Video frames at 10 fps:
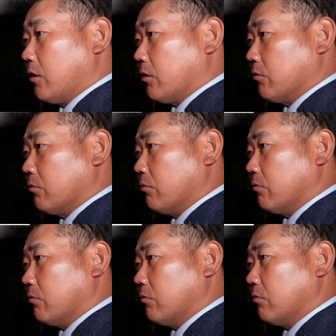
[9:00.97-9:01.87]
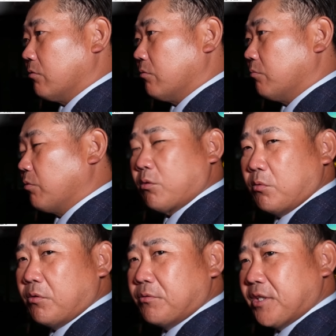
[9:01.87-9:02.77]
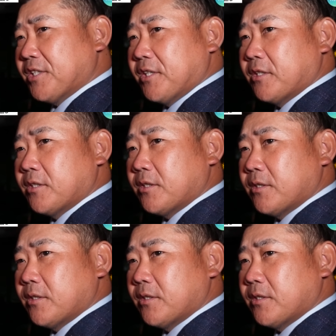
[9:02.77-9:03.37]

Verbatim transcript: あの僕も嬉しいです。